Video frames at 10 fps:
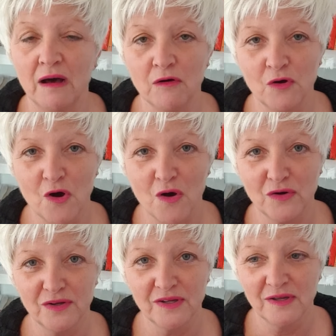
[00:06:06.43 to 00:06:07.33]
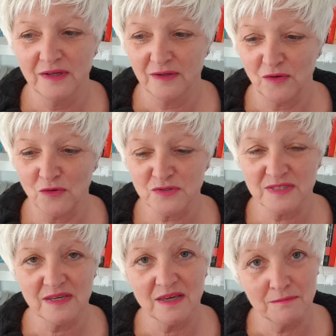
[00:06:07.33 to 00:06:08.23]
encore ?», on
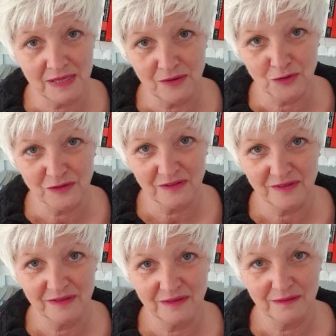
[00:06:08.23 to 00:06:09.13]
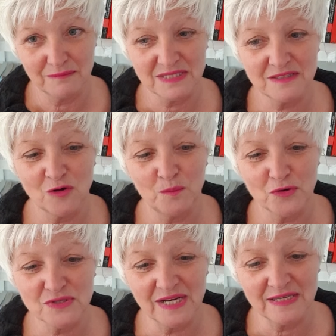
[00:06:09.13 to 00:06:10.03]
sait aimer l'autre. Mais si on
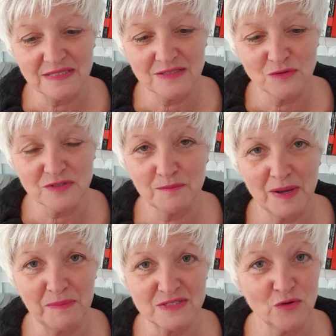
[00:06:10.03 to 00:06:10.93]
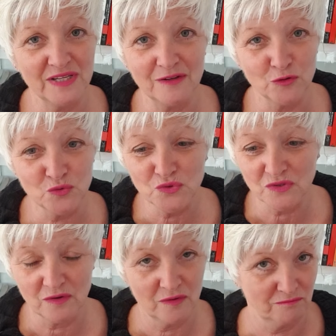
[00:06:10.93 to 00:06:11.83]
pose la question, c'est pas parce qu'on est dans le
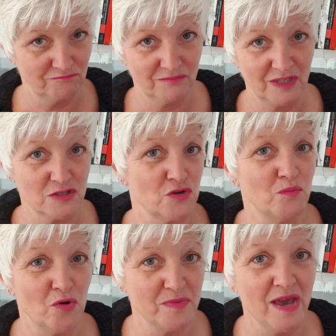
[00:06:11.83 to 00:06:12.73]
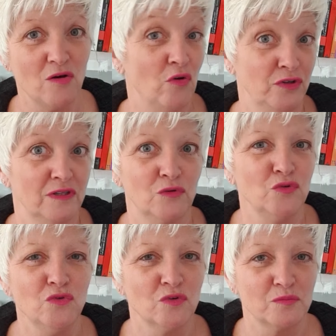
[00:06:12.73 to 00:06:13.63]
doute. Question première, on est dans le
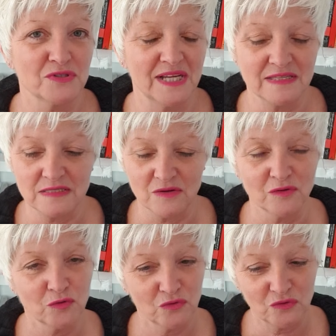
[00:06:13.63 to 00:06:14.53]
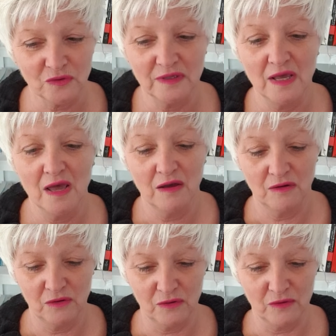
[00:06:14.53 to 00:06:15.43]
doute, on pose la question.
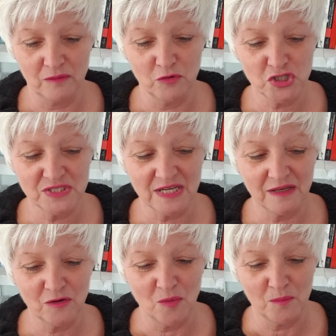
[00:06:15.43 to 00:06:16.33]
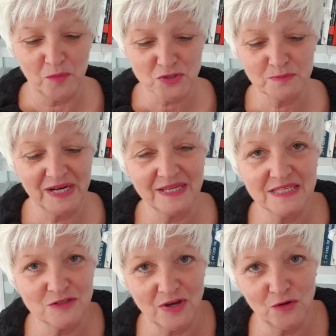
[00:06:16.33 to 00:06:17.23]
Euh, moi, je dirais qu'on ne pose pas la
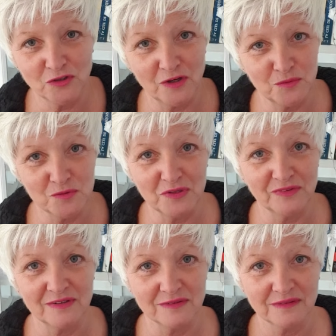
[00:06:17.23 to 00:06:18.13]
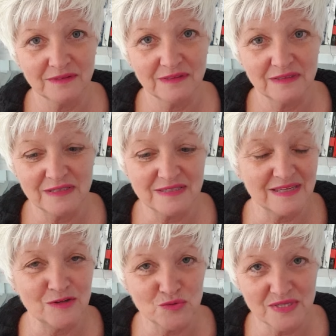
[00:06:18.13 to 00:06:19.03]
question à l'autre en lui demandant
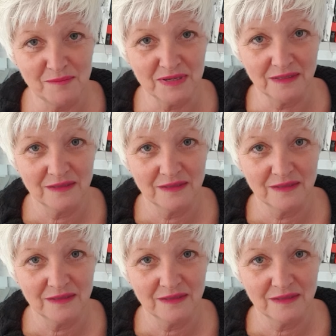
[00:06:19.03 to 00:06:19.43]
s'il nous aime.